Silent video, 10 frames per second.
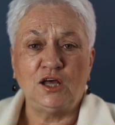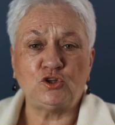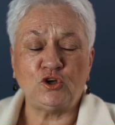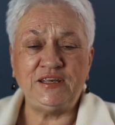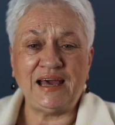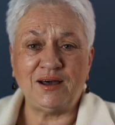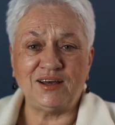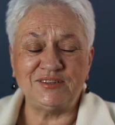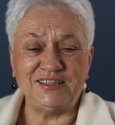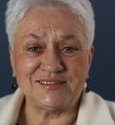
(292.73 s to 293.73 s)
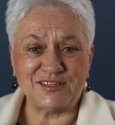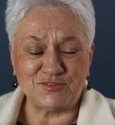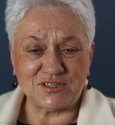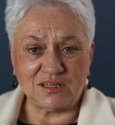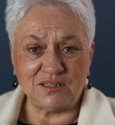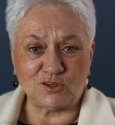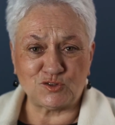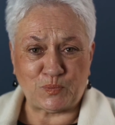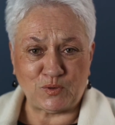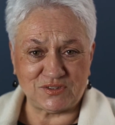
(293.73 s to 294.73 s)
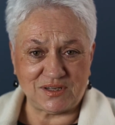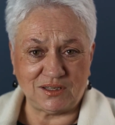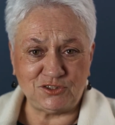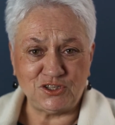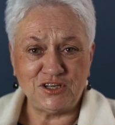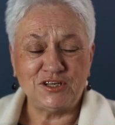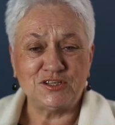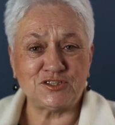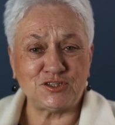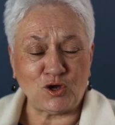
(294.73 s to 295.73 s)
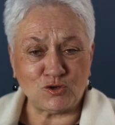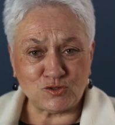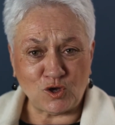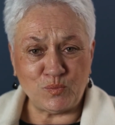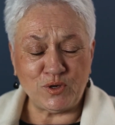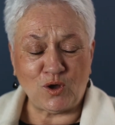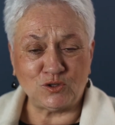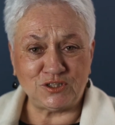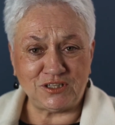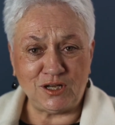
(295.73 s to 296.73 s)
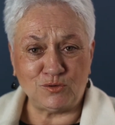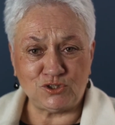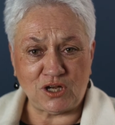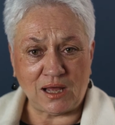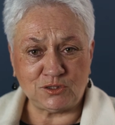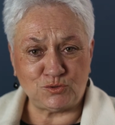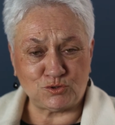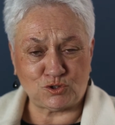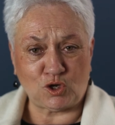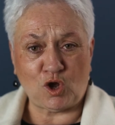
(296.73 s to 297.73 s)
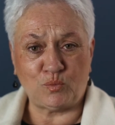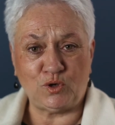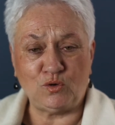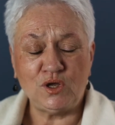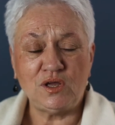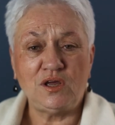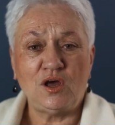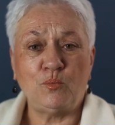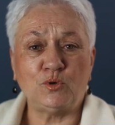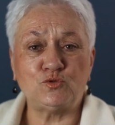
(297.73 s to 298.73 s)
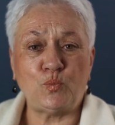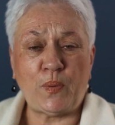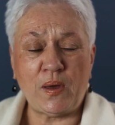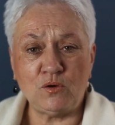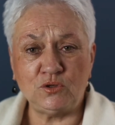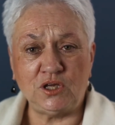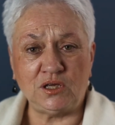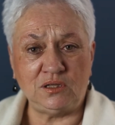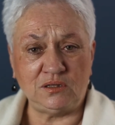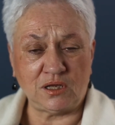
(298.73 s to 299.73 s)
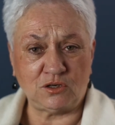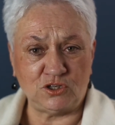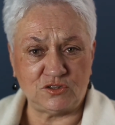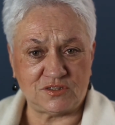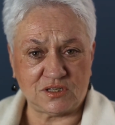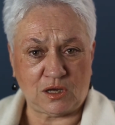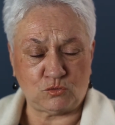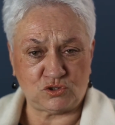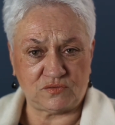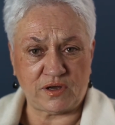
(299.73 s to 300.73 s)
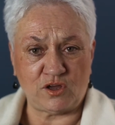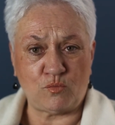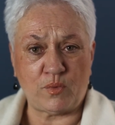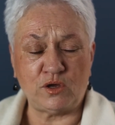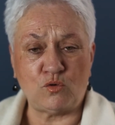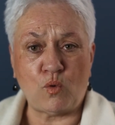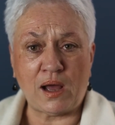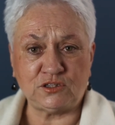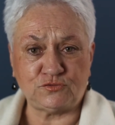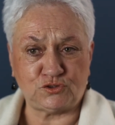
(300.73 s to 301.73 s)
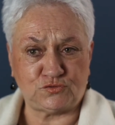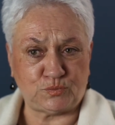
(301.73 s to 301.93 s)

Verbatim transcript: to ja jestem w stanie rozpoznać, że te osoby od iluś lat już to robią bo zupełnie innego języka używają, mają łatwość